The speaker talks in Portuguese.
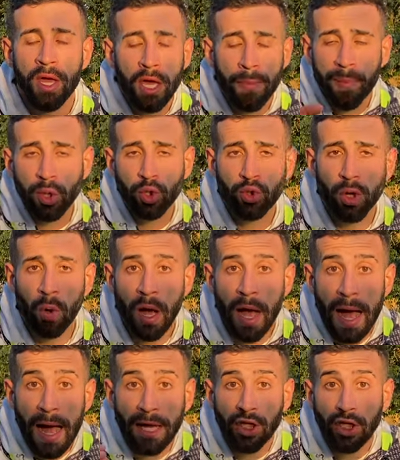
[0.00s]
E pessoal,
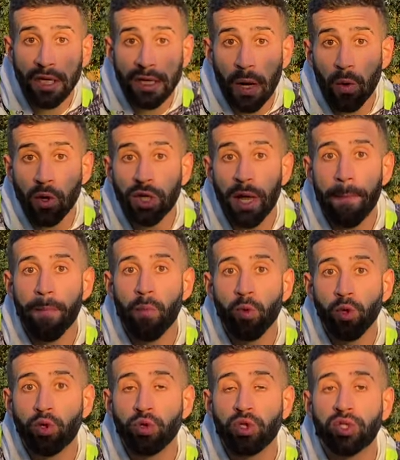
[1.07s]
a dica hoje é
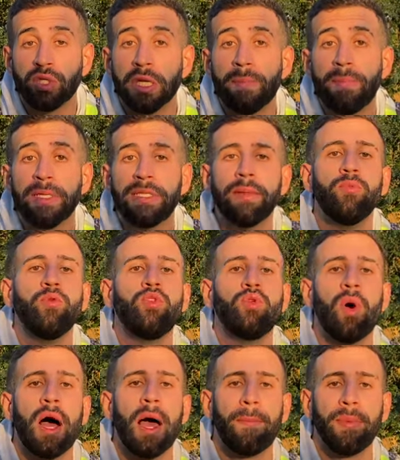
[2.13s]
muito simples e muito
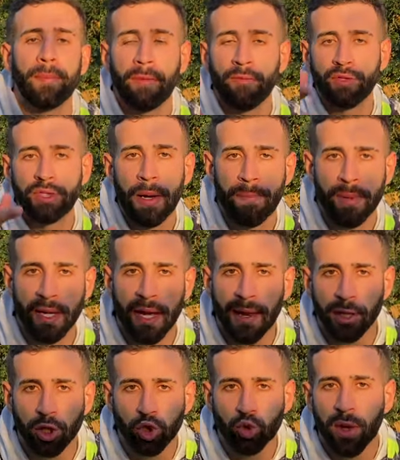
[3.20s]
rápida para você aplicar
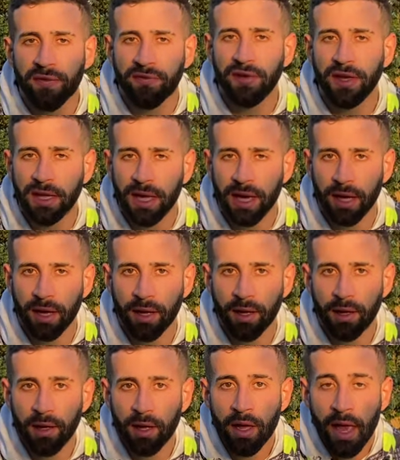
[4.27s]
na sua vida.
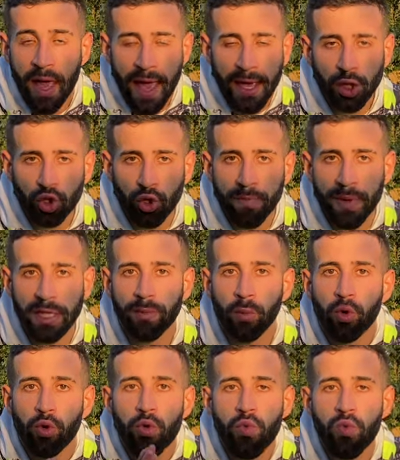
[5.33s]
É isso mesmo,
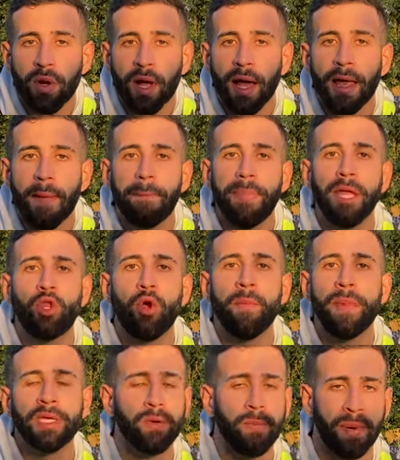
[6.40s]
nunca repita o
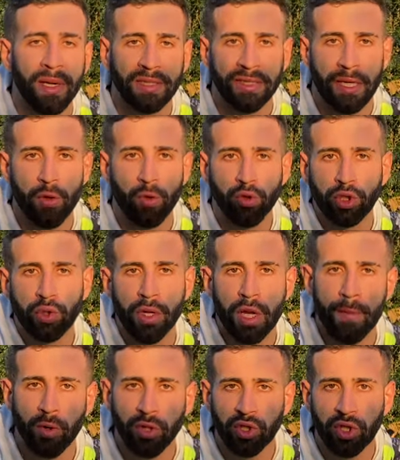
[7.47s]
mesmo passeio com o seu
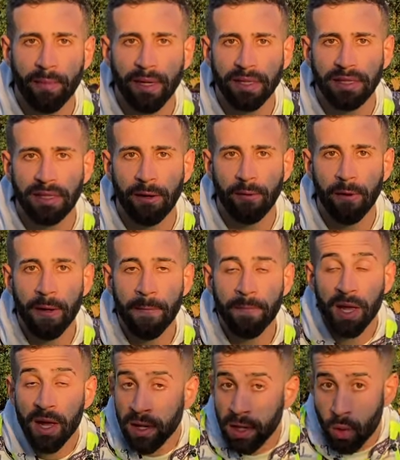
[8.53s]
animal de estimação.
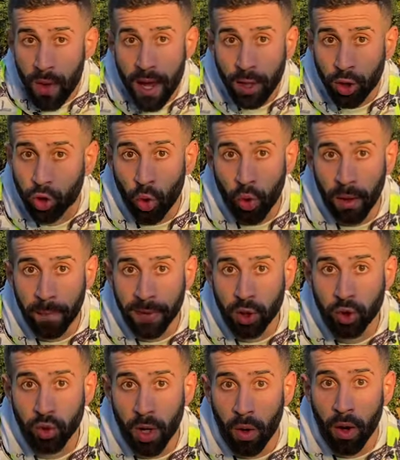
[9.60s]
Não é à toa,
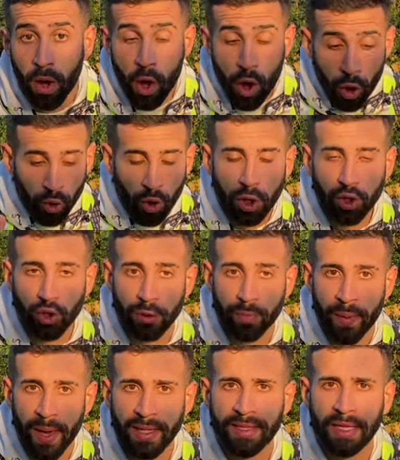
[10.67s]
pessoal. Nossos
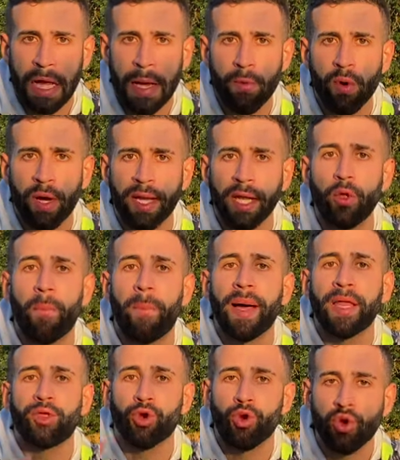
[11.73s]
pets acabam criando
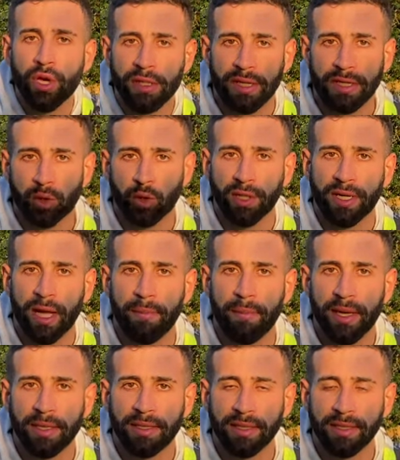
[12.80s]
padrões nas suas
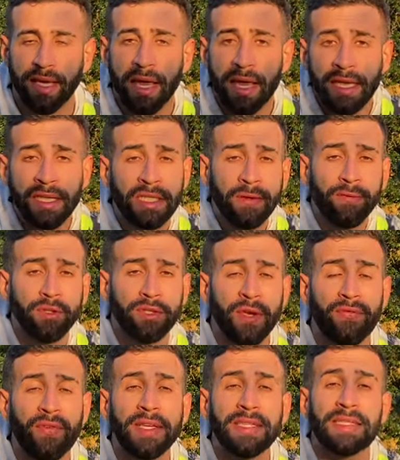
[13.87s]
cabeças e se você
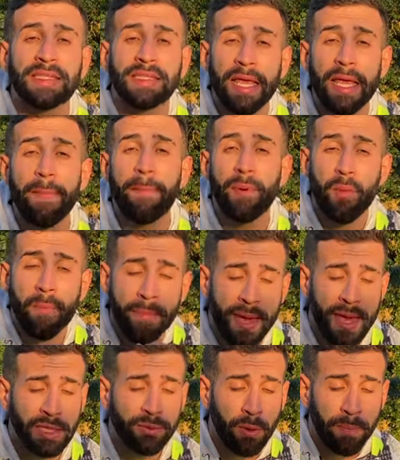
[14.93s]
faz sempre o
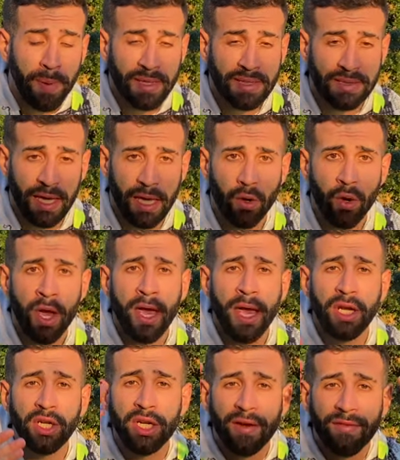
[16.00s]
mesmo passeio,
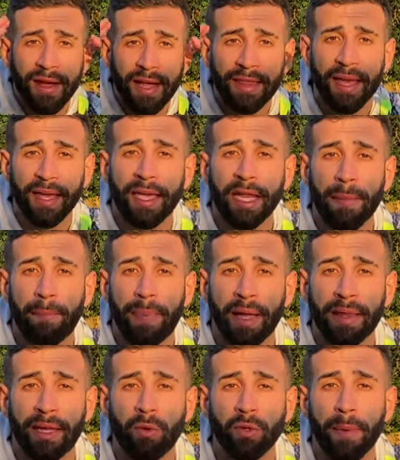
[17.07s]
ele já vai ter aquele
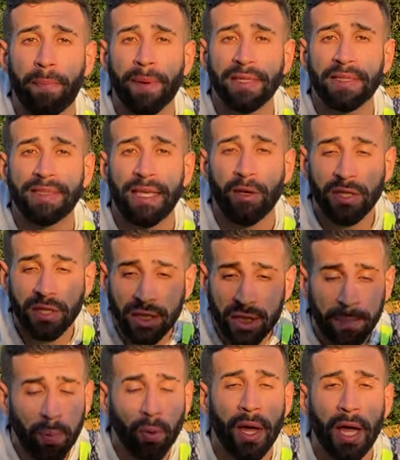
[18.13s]
padrão de passeio
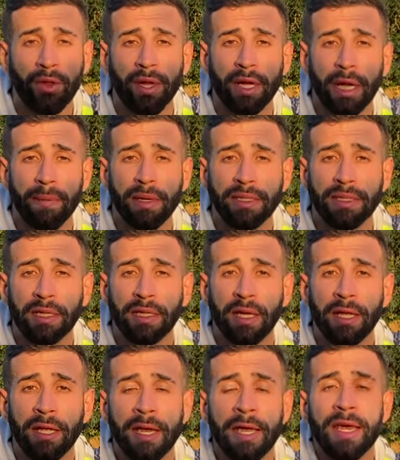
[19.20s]
estipulado na cabeça
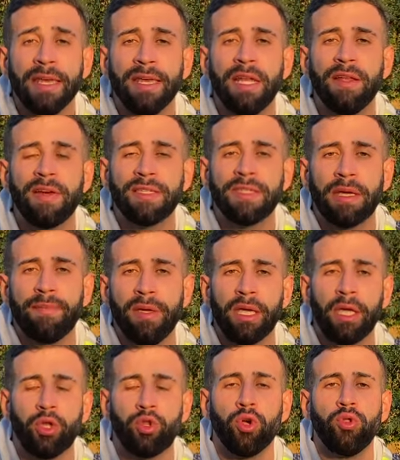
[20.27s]
dele. E ele vai saber
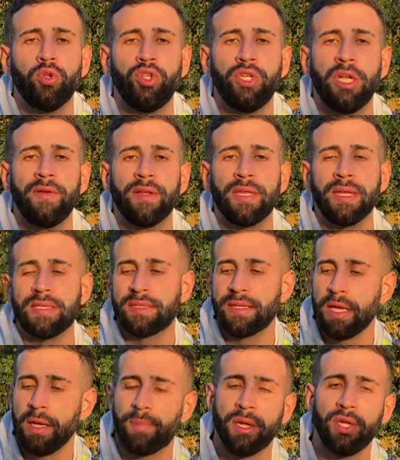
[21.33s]
que todo dia ele vai ter que
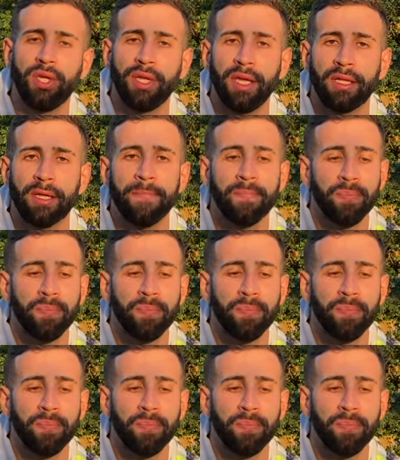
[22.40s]
sair para a direita,